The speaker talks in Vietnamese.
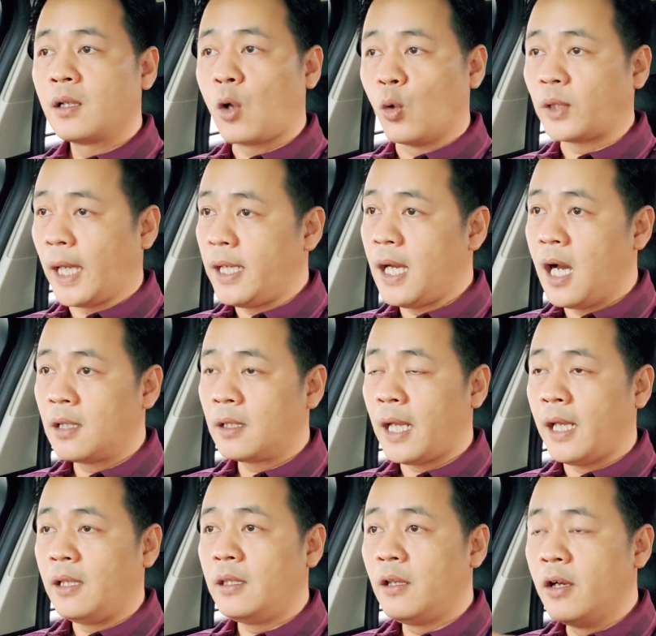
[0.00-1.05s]
cụ thể hơn
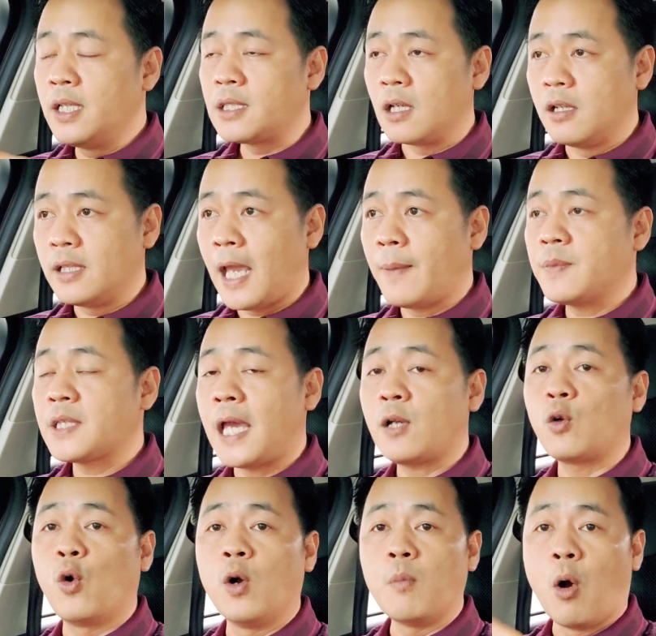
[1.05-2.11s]
là dưới sự giám sát
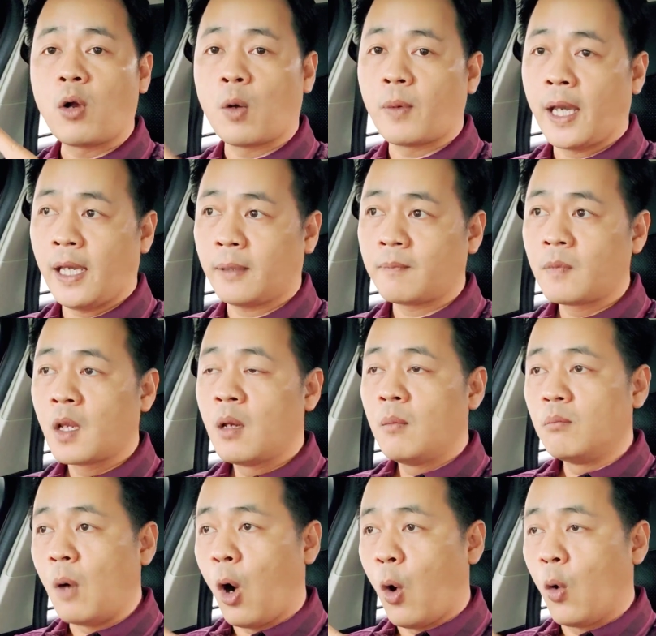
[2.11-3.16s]
của Bộ Công an.
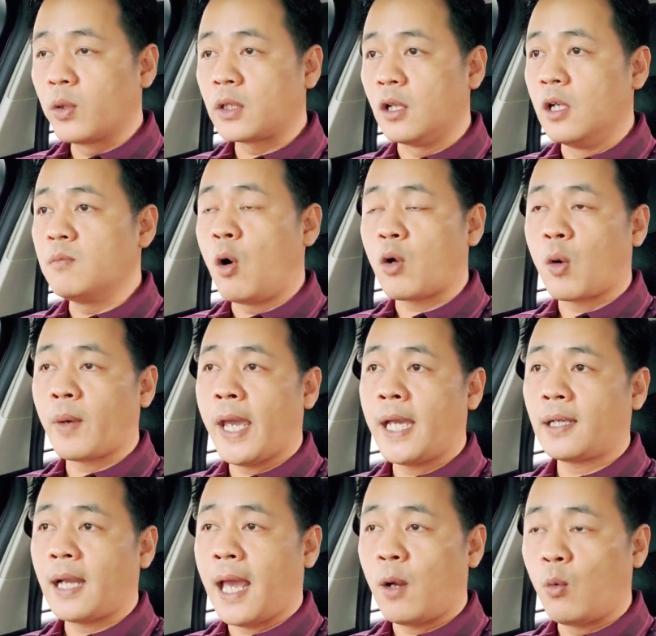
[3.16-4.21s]
Bộ trưởng Bộ Công
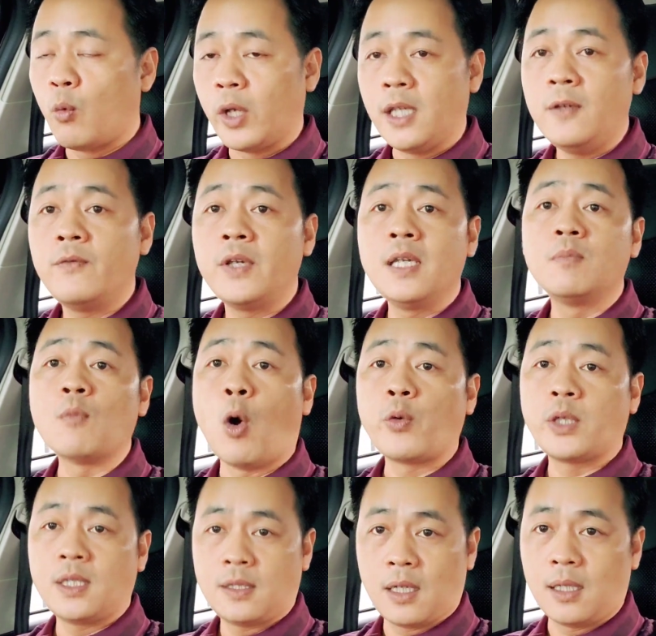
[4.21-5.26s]
an là ủy viên Bộ
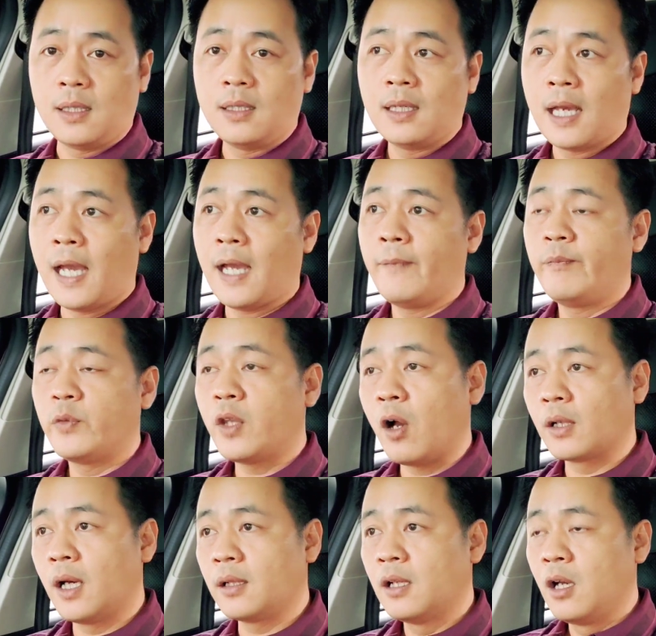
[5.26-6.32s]
Chính trị ha, cho
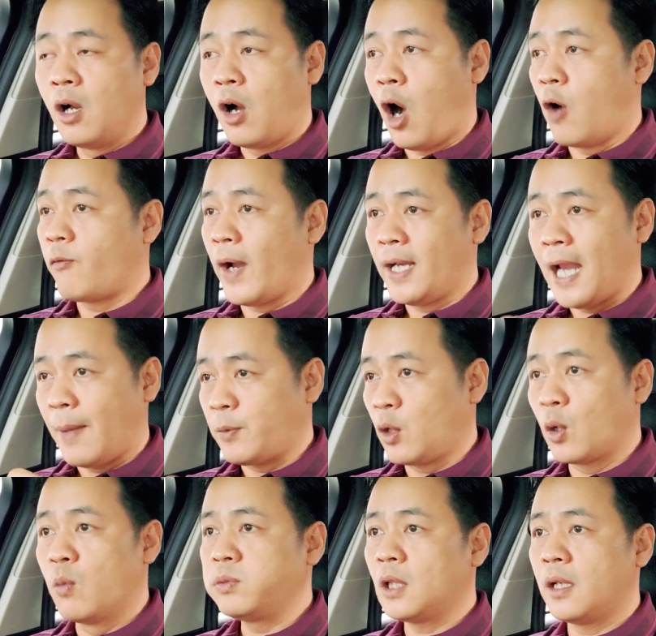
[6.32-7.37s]
nên họ phải làm cho
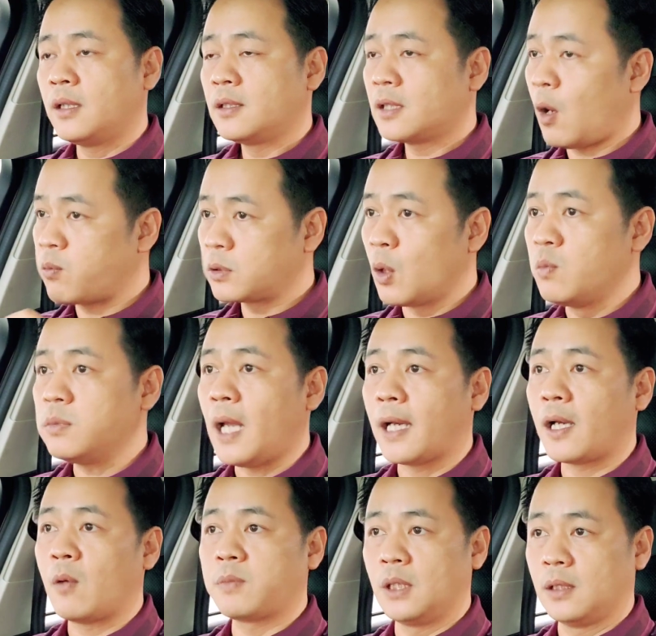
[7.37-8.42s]
đúng thôi, không đúng là
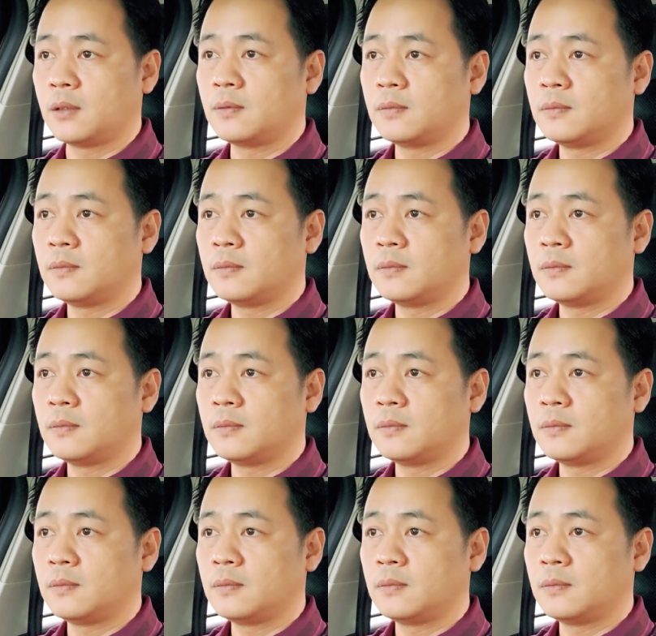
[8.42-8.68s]
không được.